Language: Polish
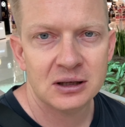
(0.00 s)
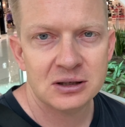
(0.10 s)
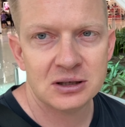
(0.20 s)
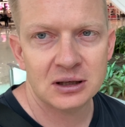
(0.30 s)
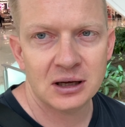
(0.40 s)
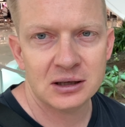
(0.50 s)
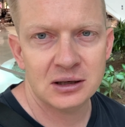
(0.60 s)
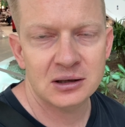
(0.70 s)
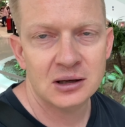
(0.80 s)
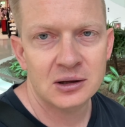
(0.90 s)

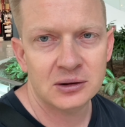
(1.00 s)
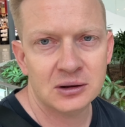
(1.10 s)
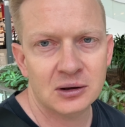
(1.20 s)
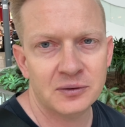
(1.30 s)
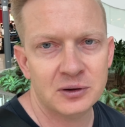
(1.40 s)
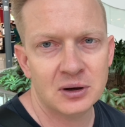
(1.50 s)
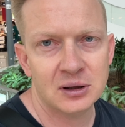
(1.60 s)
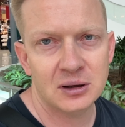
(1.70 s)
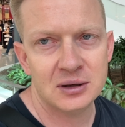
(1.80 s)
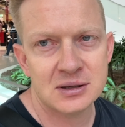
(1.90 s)
zieleni. To widok
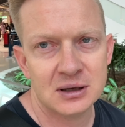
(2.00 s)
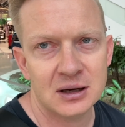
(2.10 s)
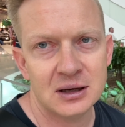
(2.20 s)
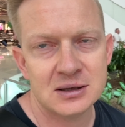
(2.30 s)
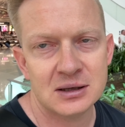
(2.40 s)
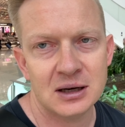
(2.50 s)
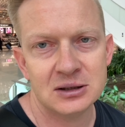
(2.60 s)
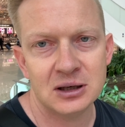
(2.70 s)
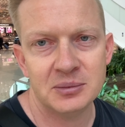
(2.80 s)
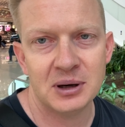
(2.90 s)
na lotniskach jest
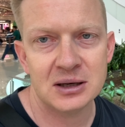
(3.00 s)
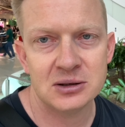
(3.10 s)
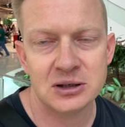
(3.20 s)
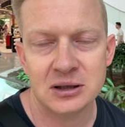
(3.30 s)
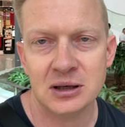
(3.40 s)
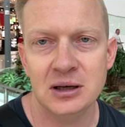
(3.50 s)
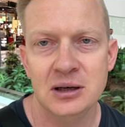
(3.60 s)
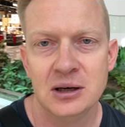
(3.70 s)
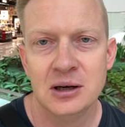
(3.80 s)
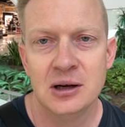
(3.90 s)
raczej bardzo rzadki.
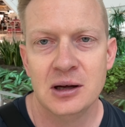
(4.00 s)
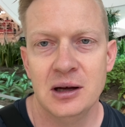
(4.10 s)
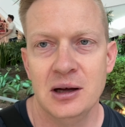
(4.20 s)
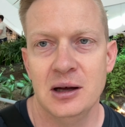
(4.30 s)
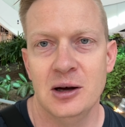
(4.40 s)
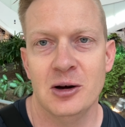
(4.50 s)
E,